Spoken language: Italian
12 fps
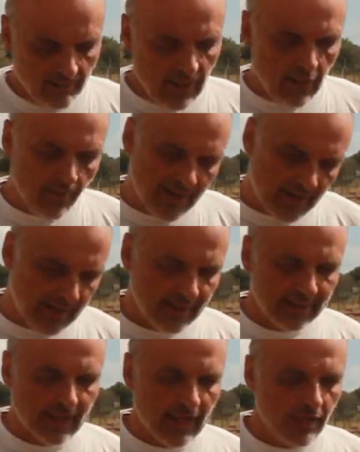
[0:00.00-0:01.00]
mio, ma in
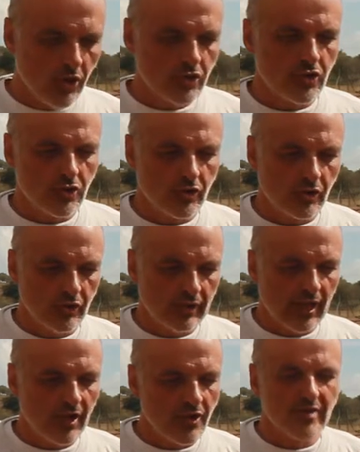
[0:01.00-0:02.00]
realtà nostro,
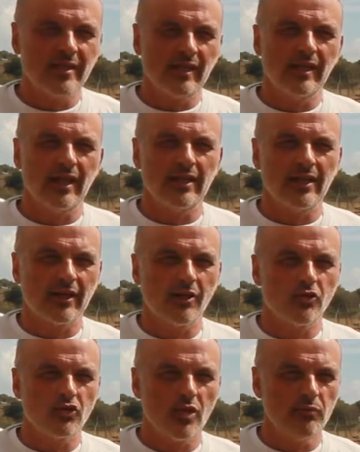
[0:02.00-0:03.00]
la nostra idea di
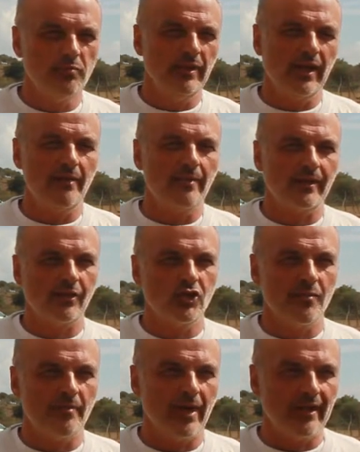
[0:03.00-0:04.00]
archeologia pubblica e
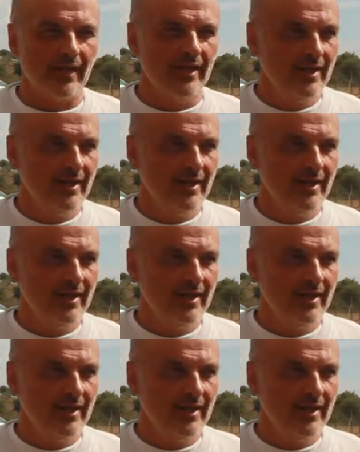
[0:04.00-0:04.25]
partecipata